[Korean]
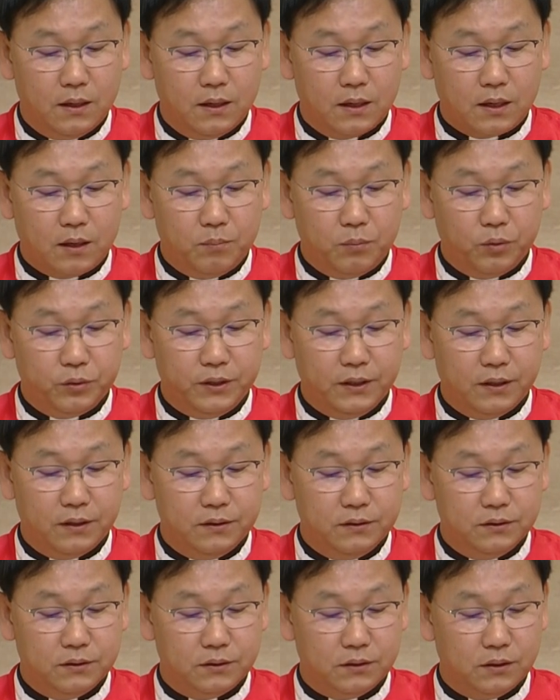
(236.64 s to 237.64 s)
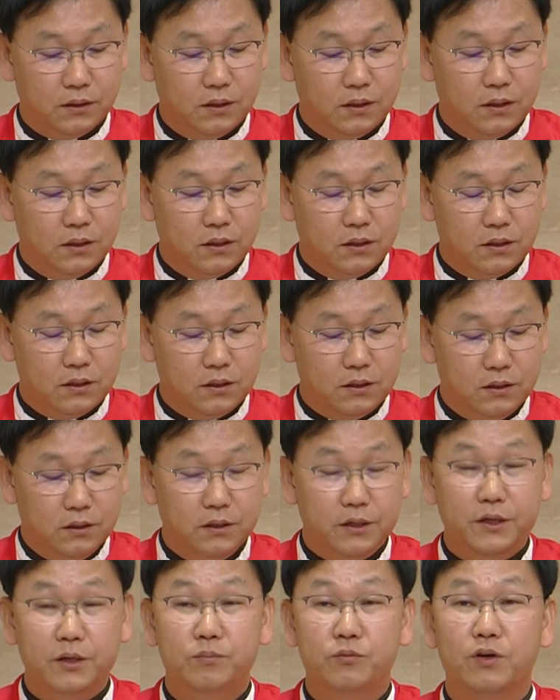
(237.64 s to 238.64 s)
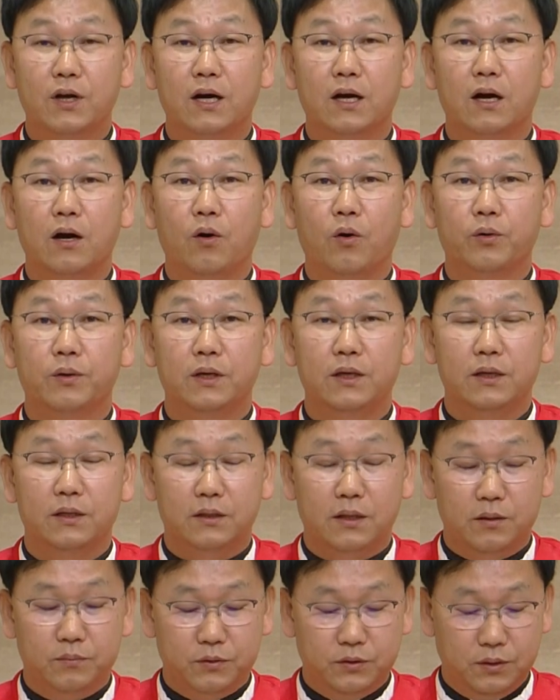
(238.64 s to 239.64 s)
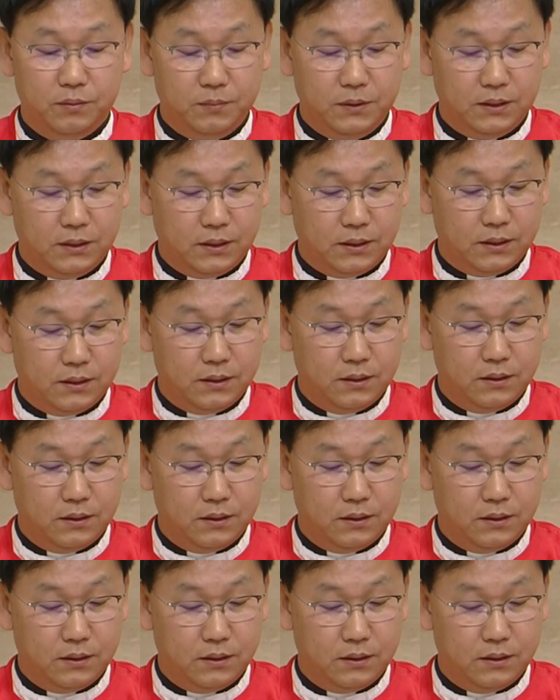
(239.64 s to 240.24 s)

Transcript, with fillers: 캄보디아는 의리 문화가 없기 때문입니다.